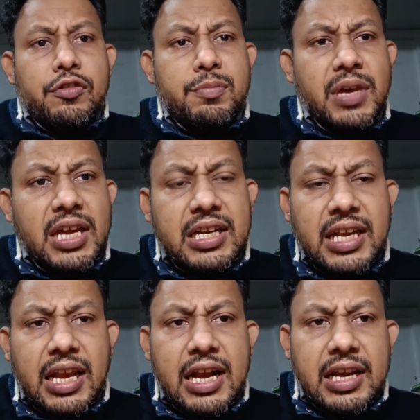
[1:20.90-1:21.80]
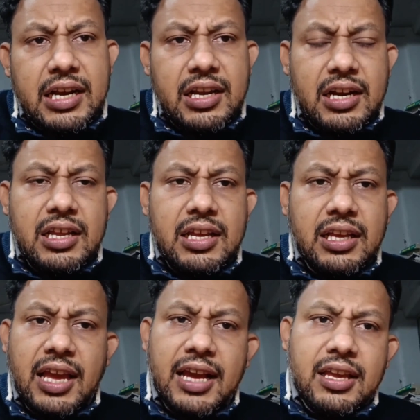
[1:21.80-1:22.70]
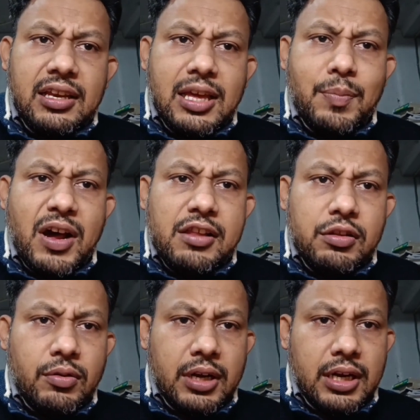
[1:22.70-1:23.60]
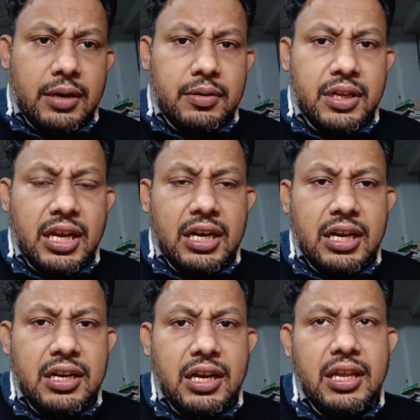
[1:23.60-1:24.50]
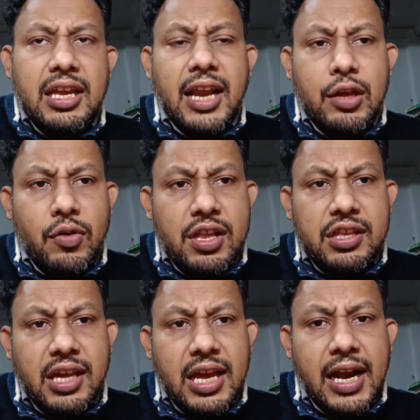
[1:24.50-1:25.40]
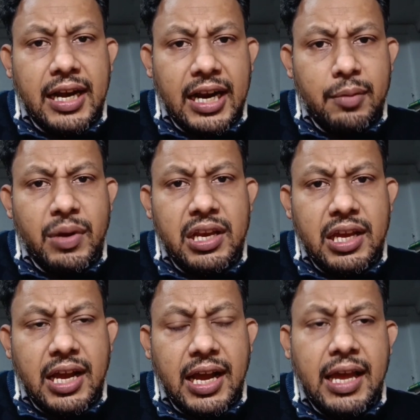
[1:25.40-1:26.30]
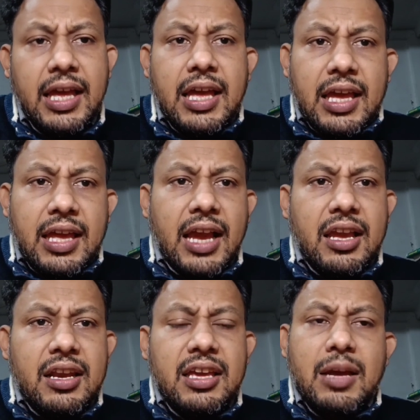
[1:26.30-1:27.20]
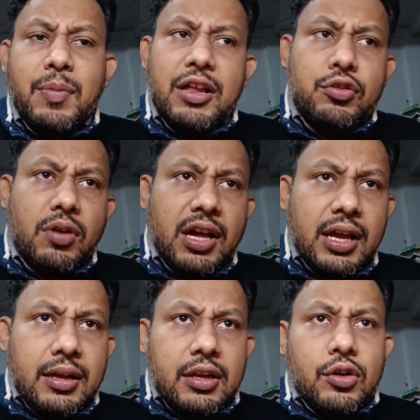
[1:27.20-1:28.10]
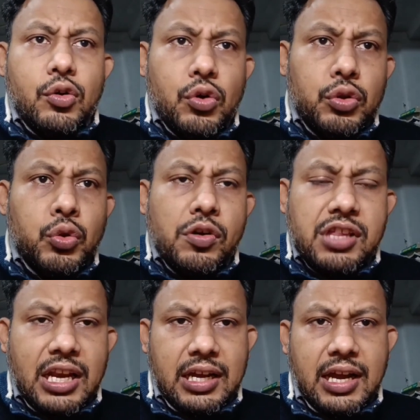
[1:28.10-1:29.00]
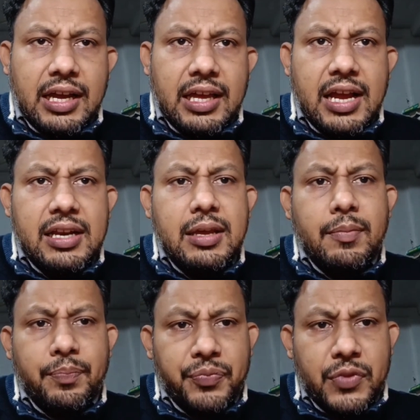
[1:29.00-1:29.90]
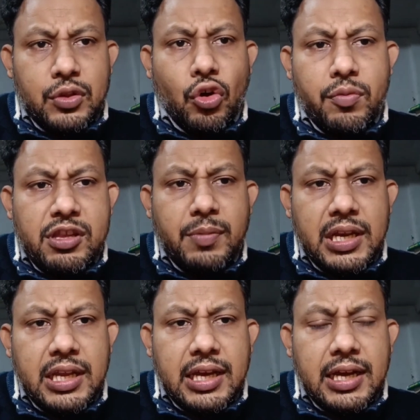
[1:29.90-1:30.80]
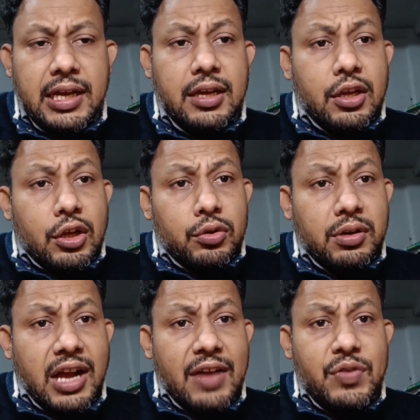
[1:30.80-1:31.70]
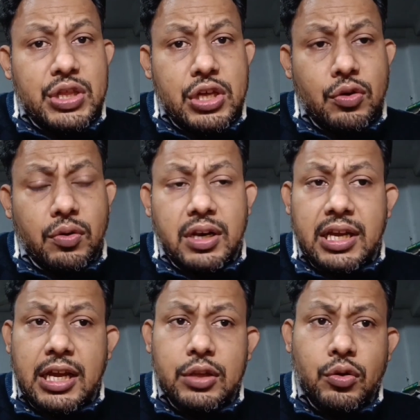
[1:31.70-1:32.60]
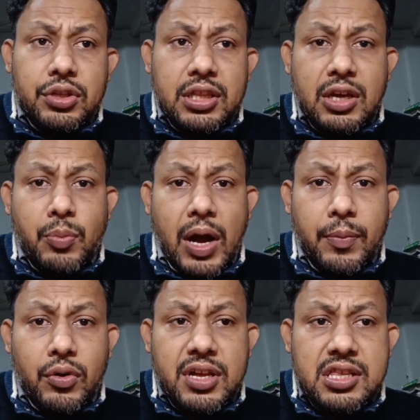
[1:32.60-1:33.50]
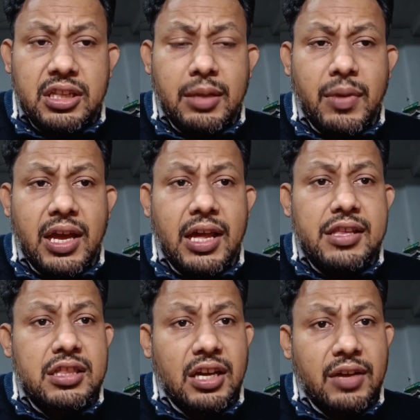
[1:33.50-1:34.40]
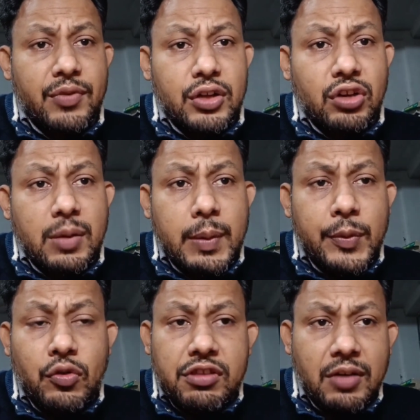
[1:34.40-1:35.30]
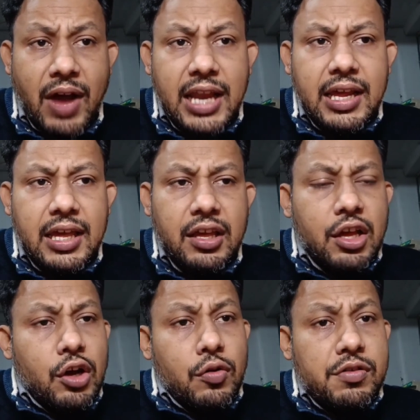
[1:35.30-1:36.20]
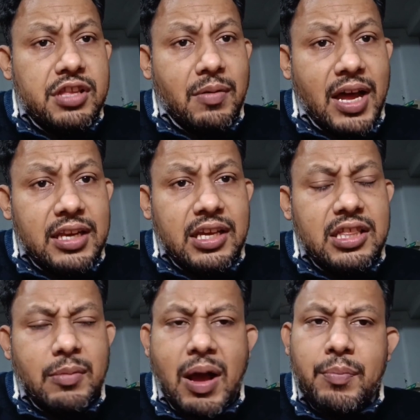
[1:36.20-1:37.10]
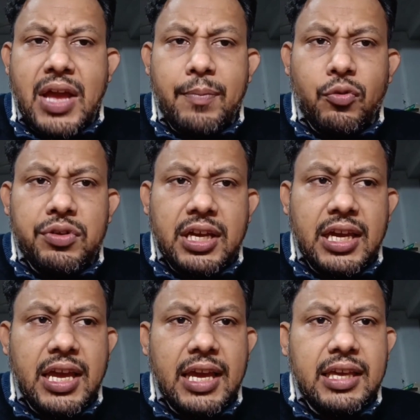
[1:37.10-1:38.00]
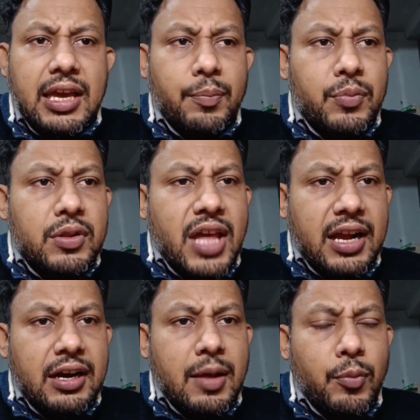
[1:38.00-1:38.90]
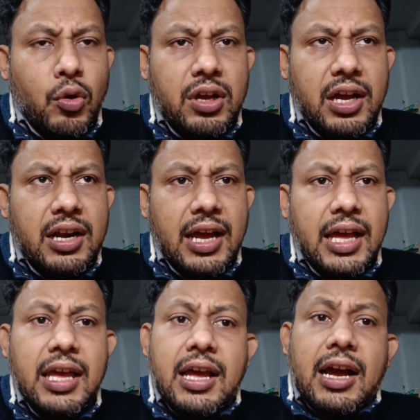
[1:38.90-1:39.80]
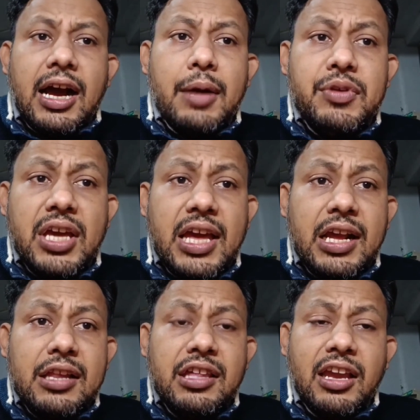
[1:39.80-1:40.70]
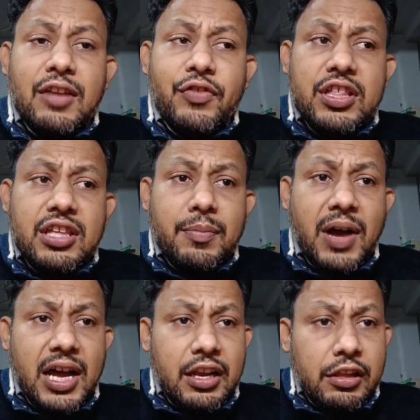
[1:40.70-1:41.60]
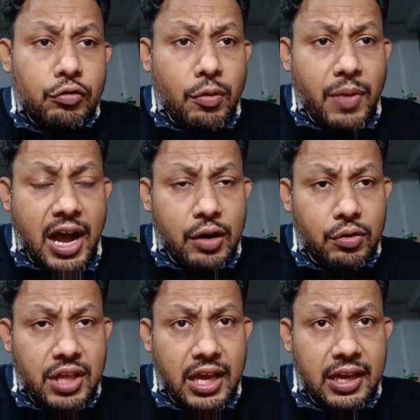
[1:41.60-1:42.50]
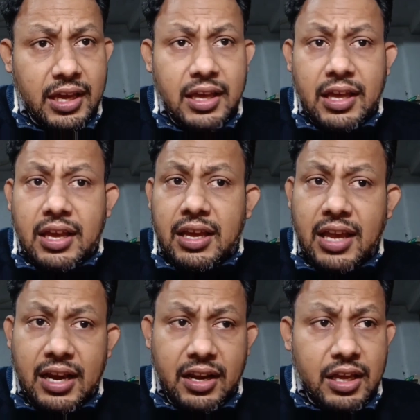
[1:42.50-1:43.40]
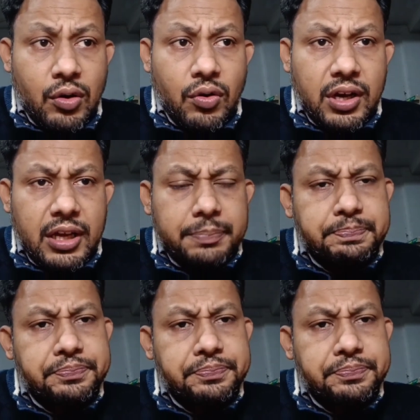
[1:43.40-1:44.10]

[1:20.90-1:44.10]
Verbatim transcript: उसमें डीएलएड की डिग्री क्या किनके पास डीएलएड की डिग्री एनआईओएस से है अठारह महीने का है या किन्नी के पास जो है वो दो साल का है यानी चौबीस महीने का है तो काफ़ी चीज़ों को लेकर जो चीज़ें पापों की स्थिति में है शिक्षक अभ्यर्थियों के मन में जो सवाल है उस सवाल के जवाब में आपको यही है कि अपने जाकर अपलोड करना है अब यह है कि सेकेंड फेज की बहाली से वो बाहर हो जाएंगे या नहीं होंगे